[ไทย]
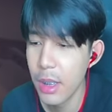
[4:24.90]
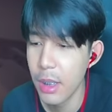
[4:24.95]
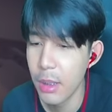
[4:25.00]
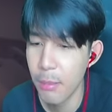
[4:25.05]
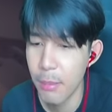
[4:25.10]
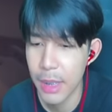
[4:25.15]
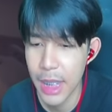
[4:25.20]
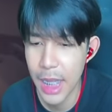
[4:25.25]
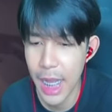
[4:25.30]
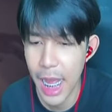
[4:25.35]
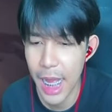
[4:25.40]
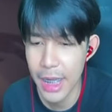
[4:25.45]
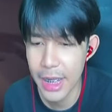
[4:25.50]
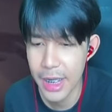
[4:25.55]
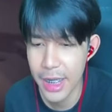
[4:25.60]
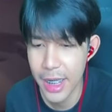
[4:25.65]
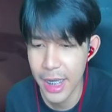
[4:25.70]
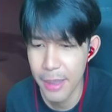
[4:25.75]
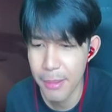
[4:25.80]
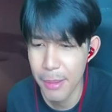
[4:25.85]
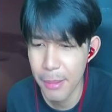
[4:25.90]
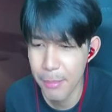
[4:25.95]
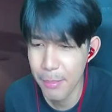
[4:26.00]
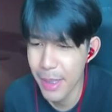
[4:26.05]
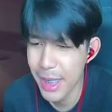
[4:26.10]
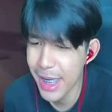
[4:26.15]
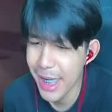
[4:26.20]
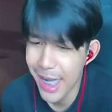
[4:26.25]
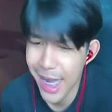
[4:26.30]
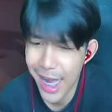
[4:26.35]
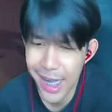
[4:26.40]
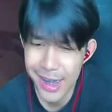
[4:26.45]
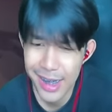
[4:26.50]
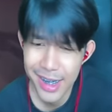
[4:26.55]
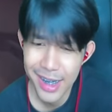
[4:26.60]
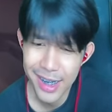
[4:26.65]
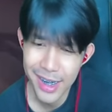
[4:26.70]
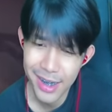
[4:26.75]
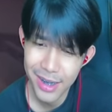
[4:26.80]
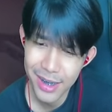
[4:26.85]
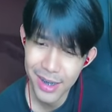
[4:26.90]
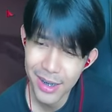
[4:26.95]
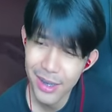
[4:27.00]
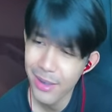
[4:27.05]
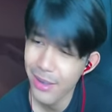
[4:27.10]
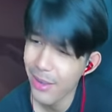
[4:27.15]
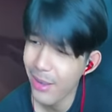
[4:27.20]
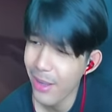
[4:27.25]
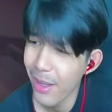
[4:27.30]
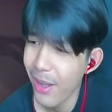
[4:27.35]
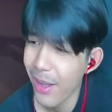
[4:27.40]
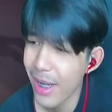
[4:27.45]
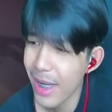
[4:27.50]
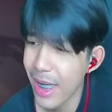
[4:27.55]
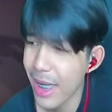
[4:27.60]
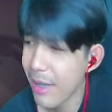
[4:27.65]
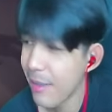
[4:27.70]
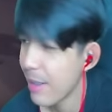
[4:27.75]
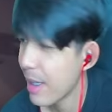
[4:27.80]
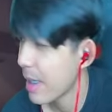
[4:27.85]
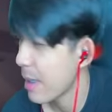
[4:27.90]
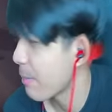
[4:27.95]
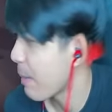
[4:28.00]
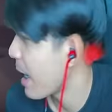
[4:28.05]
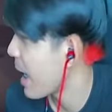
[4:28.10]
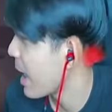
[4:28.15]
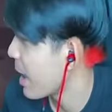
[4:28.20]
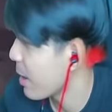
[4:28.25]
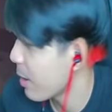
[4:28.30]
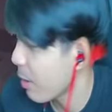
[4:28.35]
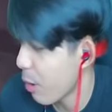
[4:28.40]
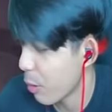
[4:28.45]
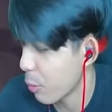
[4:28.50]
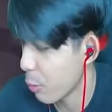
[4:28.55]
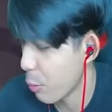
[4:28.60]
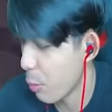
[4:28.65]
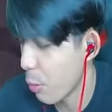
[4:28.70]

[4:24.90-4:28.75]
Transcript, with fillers: มันขาดอีกแค่แบบไม่กี่อันอ่ะแล้วก็หกร้อยแล้วอ่ะมารอดู